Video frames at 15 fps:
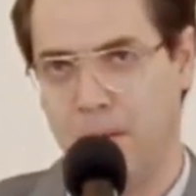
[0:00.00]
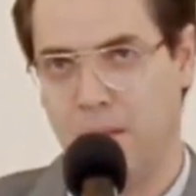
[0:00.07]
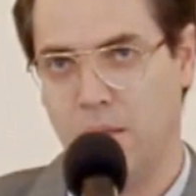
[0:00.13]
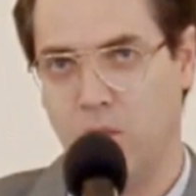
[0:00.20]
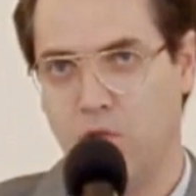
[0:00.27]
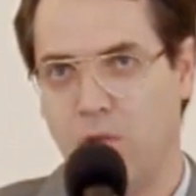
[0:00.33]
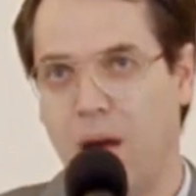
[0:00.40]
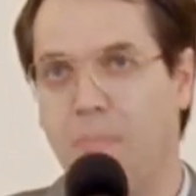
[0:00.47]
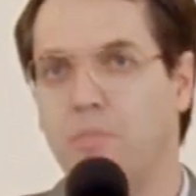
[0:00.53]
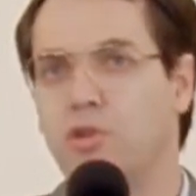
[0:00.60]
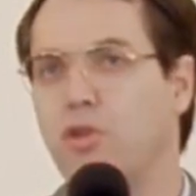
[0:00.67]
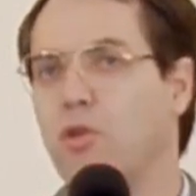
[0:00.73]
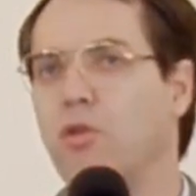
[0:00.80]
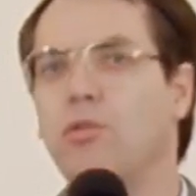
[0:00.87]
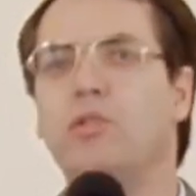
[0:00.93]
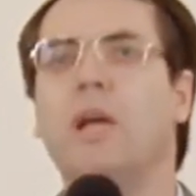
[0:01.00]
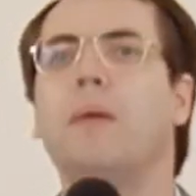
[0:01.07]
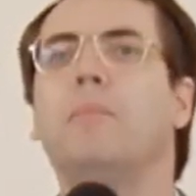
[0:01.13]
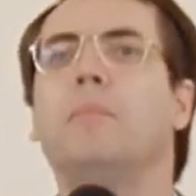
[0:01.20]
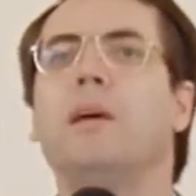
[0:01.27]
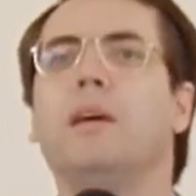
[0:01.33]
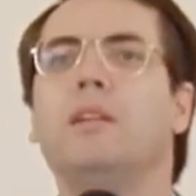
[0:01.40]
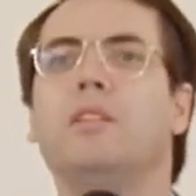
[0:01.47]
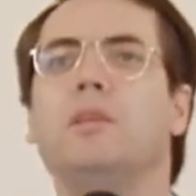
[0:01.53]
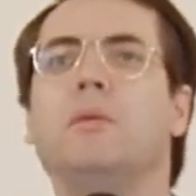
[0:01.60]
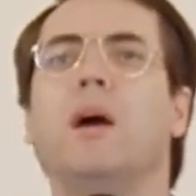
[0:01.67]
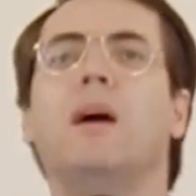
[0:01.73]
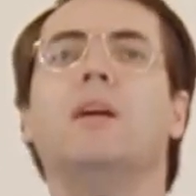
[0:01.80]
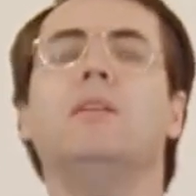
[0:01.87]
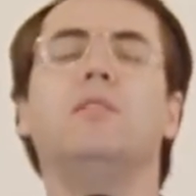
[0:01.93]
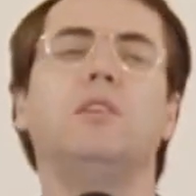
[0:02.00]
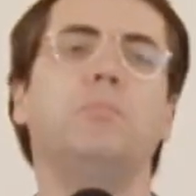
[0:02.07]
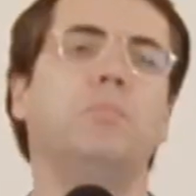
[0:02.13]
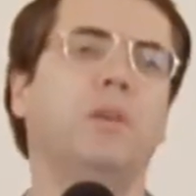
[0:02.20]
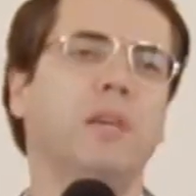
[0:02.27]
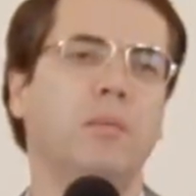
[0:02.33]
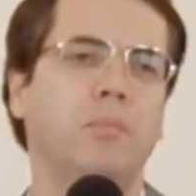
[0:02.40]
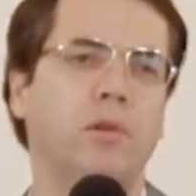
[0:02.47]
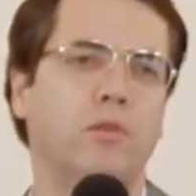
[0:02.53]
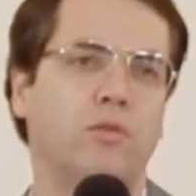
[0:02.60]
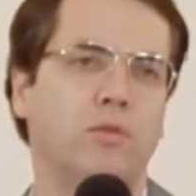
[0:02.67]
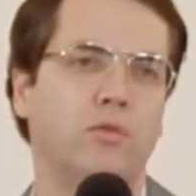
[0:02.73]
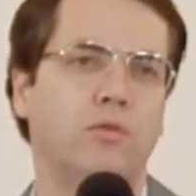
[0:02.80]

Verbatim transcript: isso é absolutamente antibíblico,